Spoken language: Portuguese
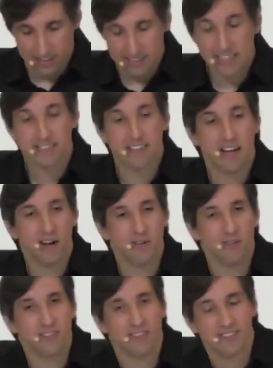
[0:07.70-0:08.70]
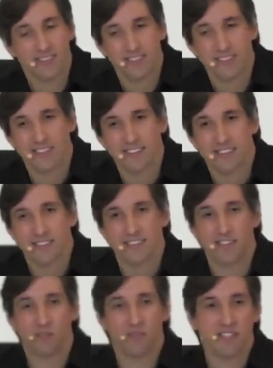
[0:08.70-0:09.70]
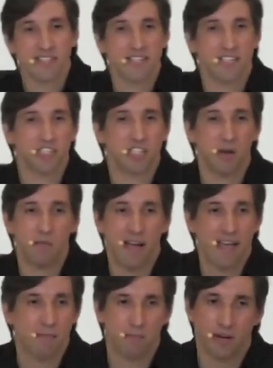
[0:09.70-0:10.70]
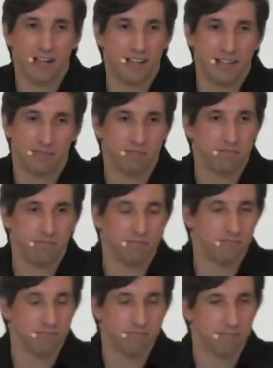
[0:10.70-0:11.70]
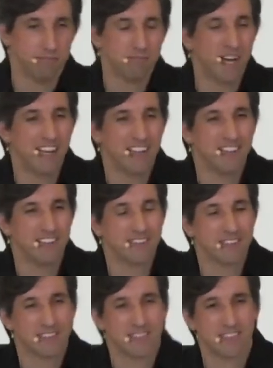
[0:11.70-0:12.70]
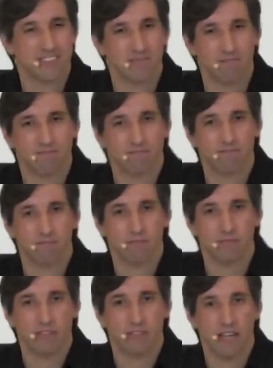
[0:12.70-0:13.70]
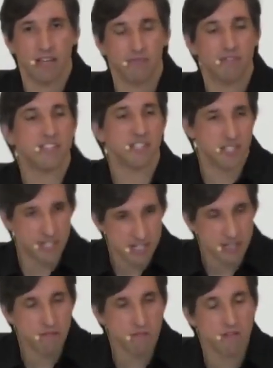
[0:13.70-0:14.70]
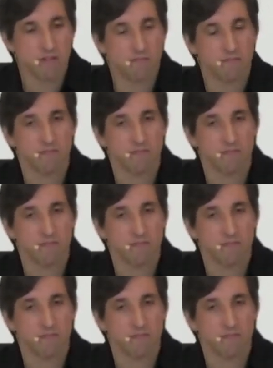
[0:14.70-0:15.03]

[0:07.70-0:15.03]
Natal, talvez eu acho que é uma época mais festiva,